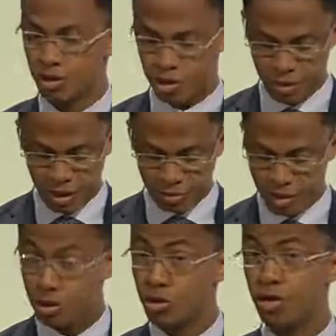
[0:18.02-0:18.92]
Mesdames et
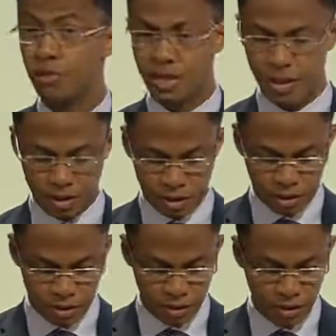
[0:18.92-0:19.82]
Messieurs les ministres,
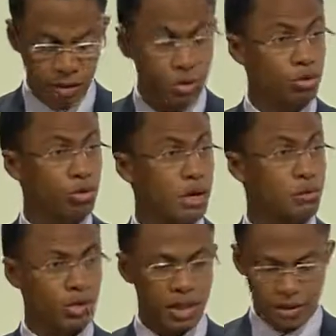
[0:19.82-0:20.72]
honorables
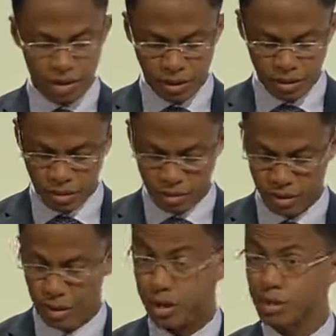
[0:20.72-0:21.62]
délégués,
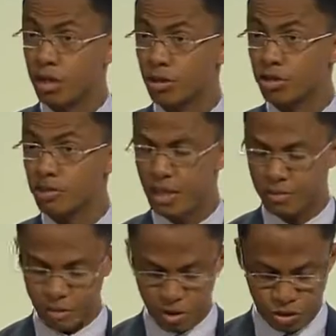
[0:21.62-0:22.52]
Excellences, Mesdames et
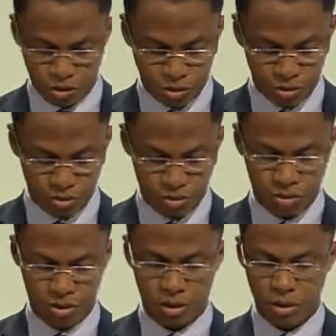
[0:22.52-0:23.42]
Messieurs,
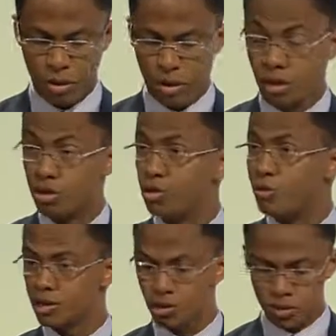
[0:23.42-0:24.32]
je
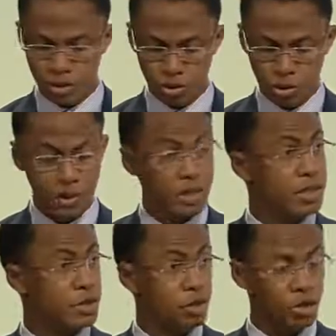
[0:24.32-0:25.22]
m'associe au précédent
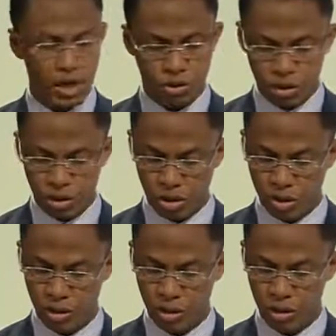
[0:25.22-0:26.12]
orateur
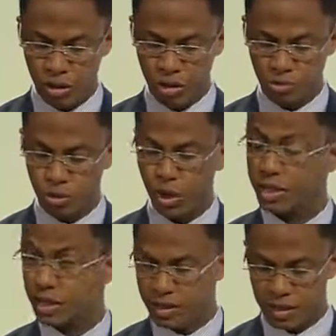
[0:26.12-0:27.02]
pour
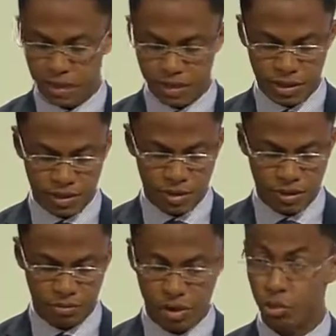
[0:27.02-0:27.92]
adresser ici mes
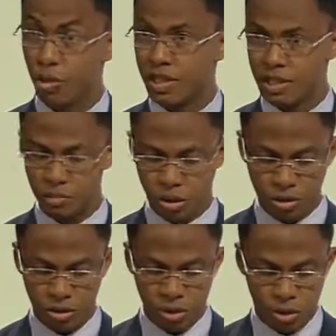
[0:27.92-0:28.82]
remerciements
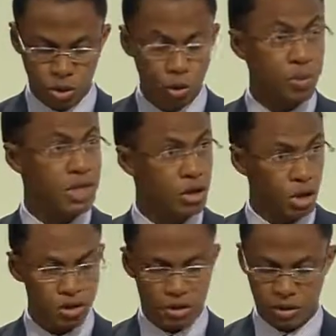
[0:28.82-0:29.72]
au pays
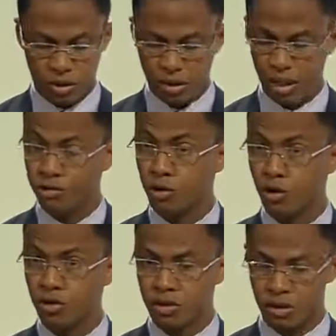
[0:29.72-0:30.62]
hôte, la
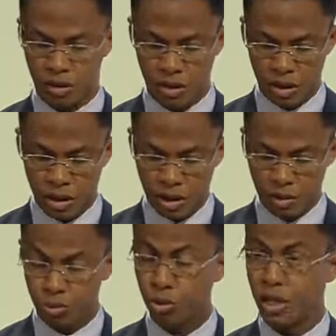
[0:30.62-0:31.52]
France,
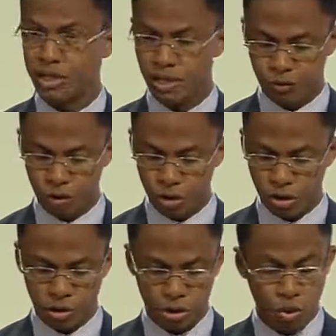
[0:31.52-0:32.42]
pour les efforts
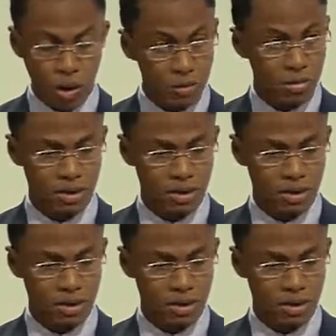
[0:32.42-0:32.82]
louables